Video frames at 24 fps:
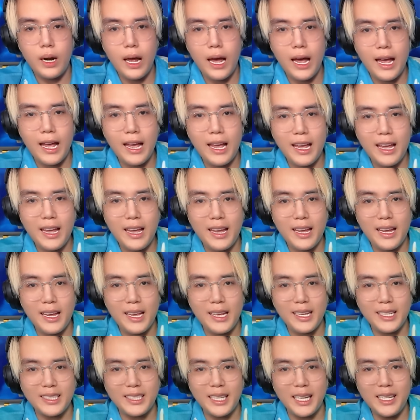
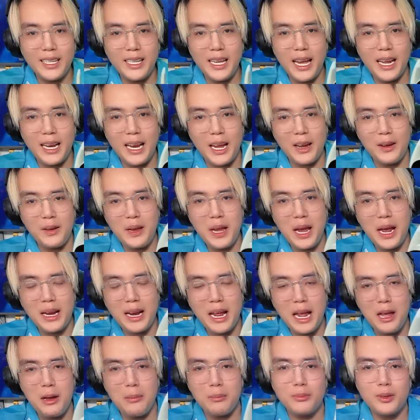đây xin giới thiệu với anh
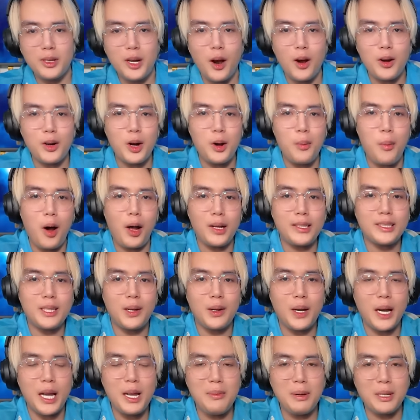em con robot
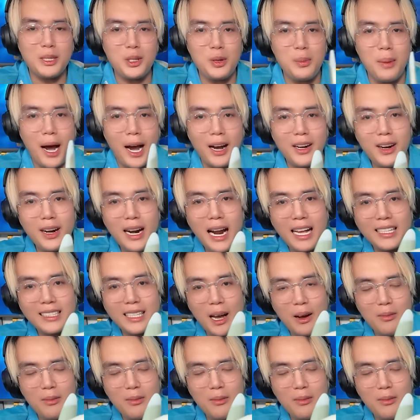sau khi mà tôi mở nó ra